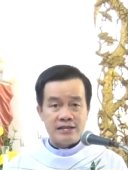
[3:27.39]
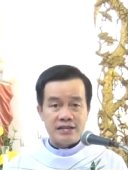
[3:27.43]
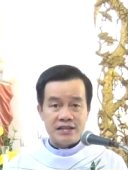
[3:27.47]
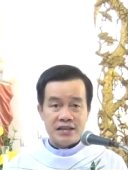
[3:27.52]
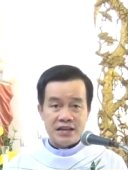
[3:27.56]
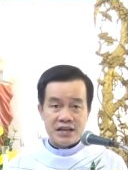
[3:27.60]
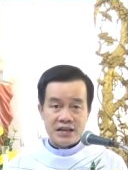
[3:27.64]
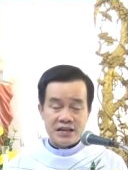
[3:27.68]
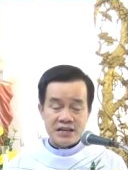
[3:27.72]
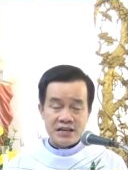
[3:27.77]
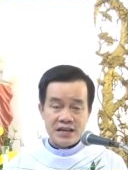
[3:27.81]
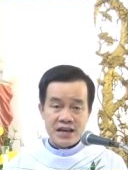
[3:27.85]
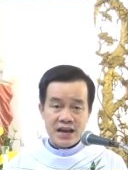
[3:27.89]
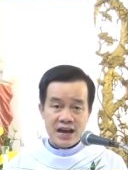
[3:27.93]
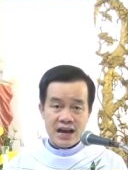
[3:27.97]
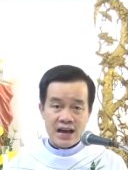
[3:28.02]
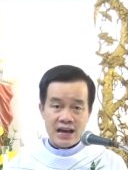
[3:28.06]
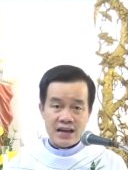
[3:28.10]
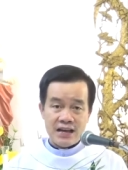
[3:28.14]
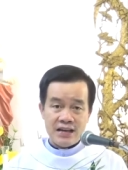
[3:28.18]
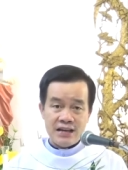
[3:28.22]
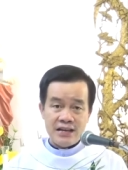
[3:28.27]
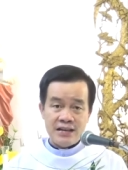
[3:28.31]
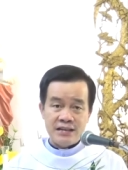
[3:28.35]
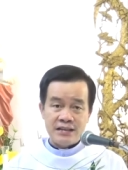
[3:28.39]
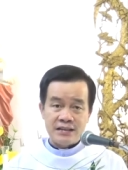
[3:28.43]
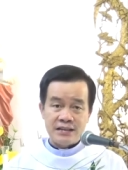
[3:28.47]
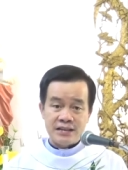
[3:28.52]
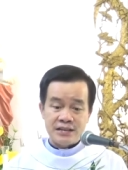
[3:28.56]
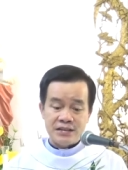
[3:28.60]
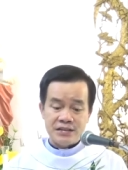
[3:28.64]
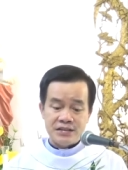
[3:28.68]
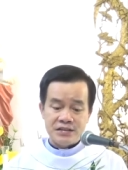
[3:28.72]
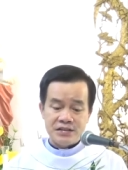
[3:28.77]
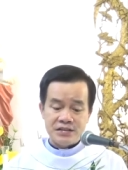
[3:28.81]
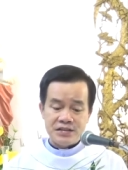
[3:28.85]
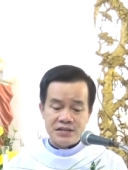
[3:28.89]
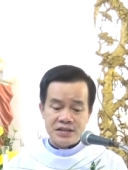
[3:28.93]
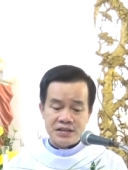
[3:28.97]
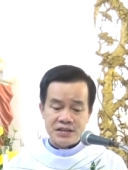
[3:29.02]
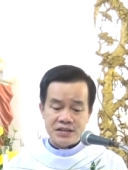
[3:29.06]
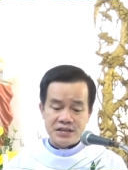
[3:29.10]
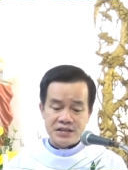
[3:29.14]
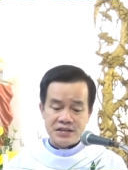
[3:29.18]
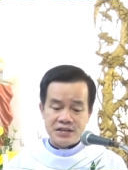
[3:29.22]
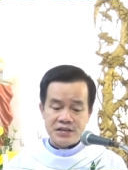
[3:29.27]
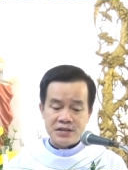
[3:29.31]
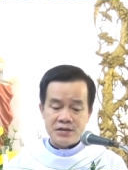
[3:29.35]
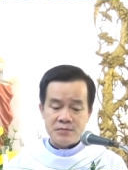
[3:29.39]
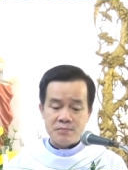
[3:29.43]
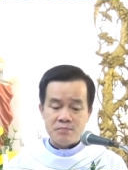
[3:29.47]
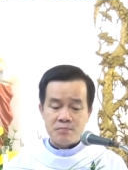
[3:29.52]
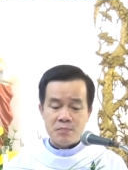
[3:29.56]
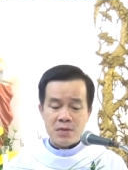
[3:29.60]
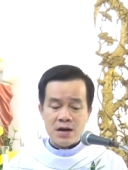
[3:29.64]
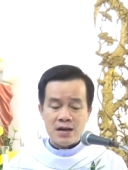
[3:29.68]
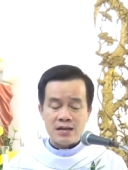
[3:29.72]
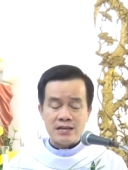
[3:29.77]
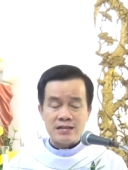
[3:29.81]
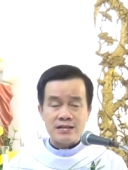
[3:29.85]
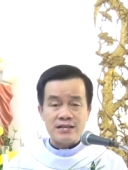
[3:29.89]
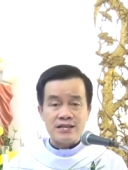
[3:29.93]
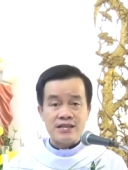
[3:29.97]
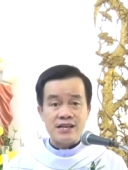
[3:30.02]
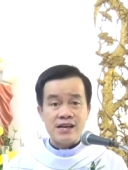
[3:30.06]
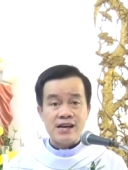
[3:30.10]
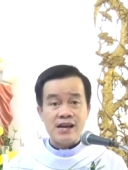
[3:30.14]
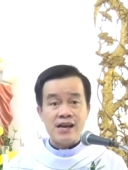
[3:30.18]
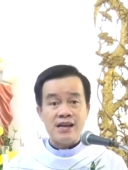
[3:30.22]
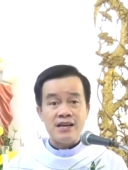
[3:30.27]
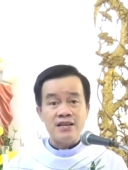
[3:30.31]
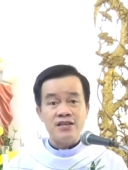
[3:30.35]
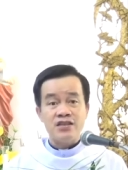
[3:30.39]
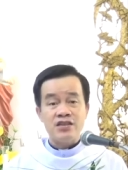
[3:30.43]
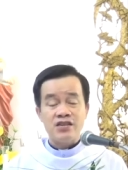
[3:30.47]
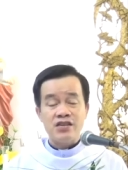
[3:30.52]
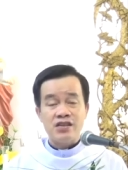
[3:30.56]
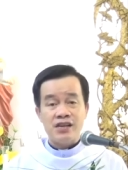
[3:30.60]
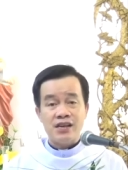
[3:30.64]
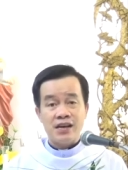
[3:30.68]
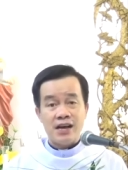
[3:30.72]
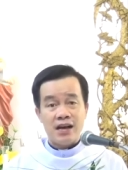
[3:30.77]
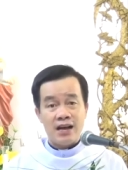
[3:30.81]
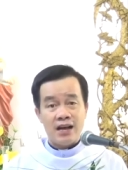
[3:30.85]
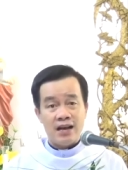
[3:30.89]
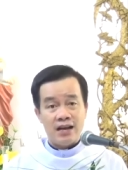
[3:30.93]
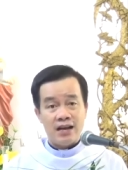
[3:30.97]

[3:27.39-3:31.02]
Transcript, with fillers: diễn giải từ chữ Patencia